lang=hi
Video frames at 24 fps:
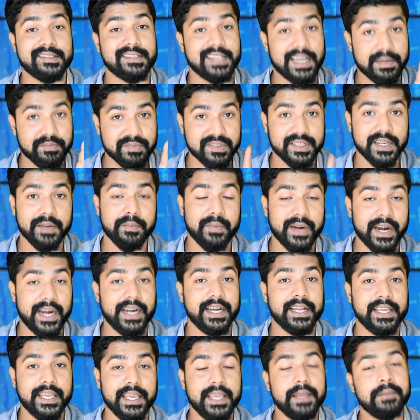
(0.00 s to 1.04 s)
हैं सैमसंग
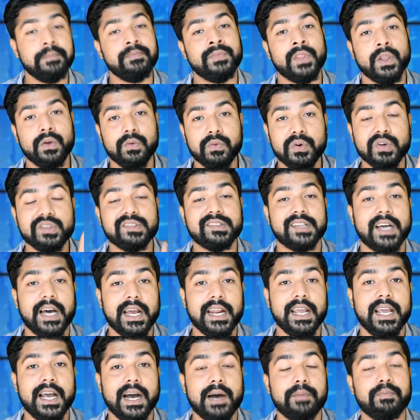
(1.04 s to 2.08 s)
ब्रांड की वो
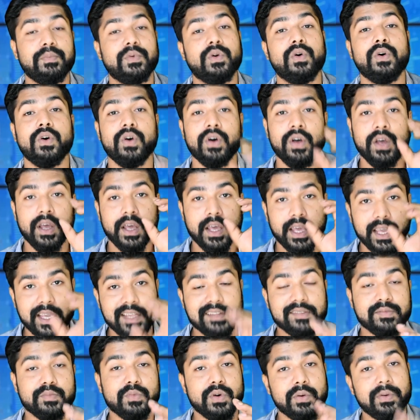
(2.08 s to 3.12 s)
सारे आपको
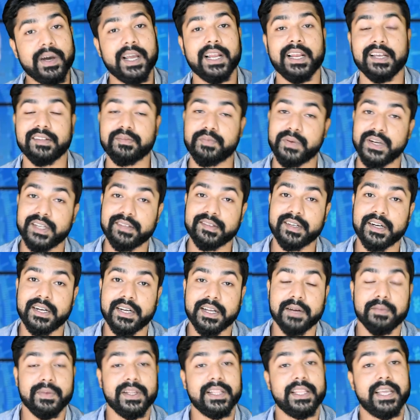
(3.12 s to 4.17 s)
इस मोबाइल एक्सपीरियंस
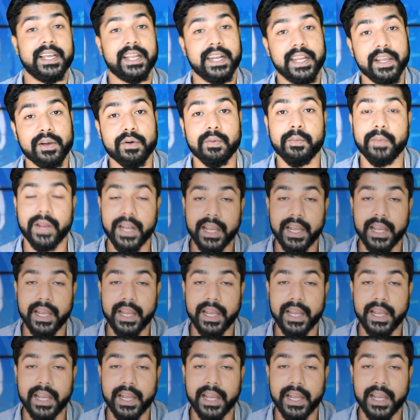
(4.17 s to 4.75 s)
सेंटर में देखने को